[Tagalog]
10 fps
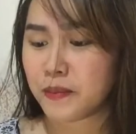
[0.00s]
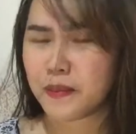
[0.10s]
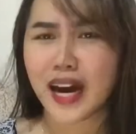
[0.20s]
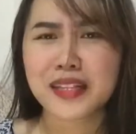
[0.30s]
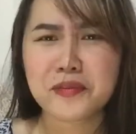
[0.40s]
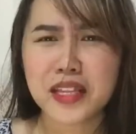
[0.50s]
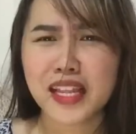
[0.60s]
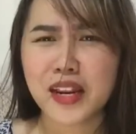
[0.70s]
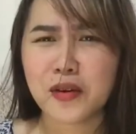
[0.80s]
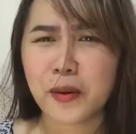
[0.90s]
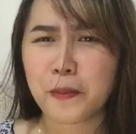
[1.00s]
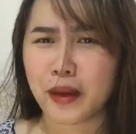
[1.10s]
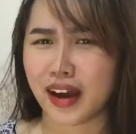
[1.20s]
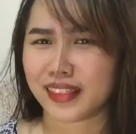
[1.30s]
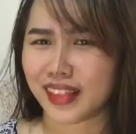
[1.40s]
Bakit may dalawang
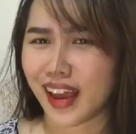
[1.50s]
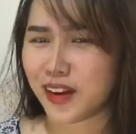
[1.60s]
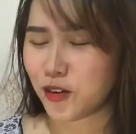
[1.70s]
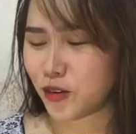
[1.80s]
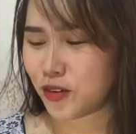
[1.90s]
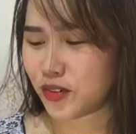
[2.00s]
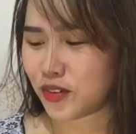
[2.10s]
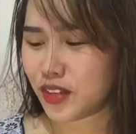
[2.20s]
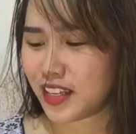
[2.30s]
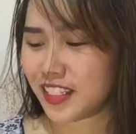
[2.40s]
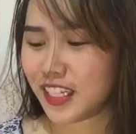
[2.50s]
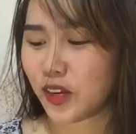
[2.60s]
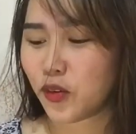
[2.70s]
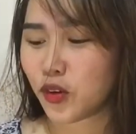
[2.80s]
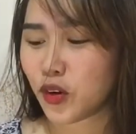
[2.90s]
bata, no?
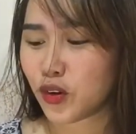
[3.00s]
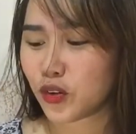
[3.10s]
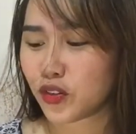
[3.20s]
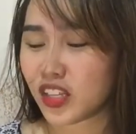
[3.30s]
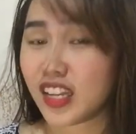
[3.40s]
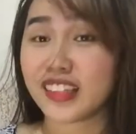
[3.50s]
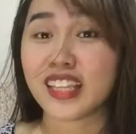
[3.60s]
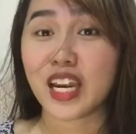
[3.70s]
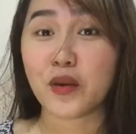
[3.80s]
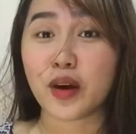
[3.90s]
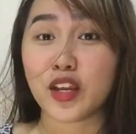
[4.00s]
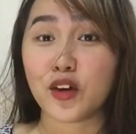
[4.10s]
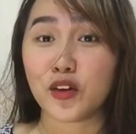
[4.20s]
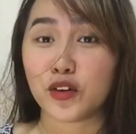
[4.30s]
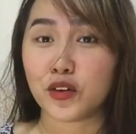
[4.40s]
Siguro silang dalawa
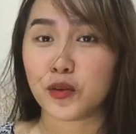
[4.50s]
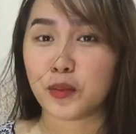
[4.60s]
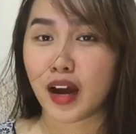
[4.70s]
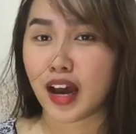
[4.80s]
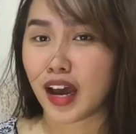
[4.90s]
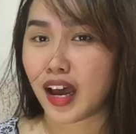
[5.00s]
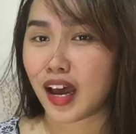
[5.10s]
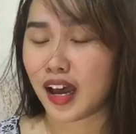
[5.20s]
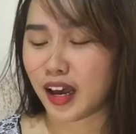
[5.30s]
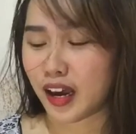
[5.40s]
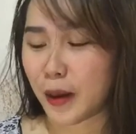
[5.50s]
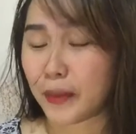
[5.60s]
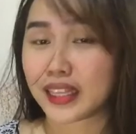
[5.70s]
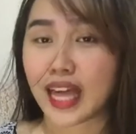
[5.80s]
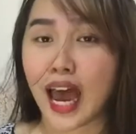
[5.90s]
yon yung mga
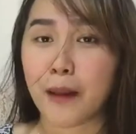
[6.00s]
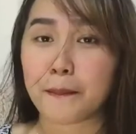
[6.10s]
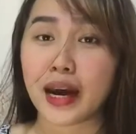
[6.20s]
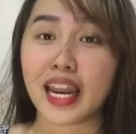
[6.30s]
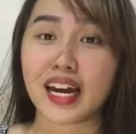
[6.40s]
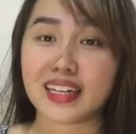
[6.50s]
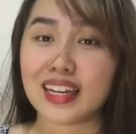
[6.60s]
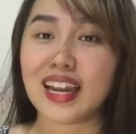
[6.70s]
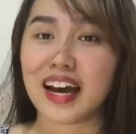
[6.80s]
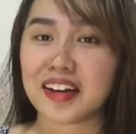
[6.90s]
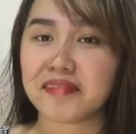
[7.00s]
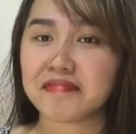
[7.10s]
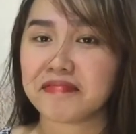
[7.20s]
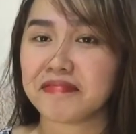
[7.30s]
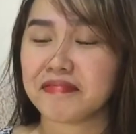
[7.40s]
kabataan pa lang nila.
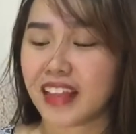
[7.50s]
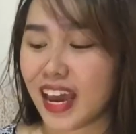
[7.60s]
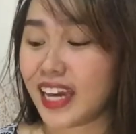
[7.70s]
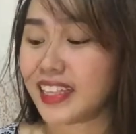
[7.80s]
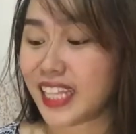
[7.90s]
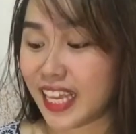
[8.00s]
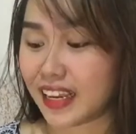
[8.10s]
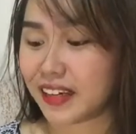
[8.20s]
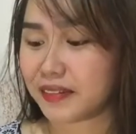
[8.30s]
I think.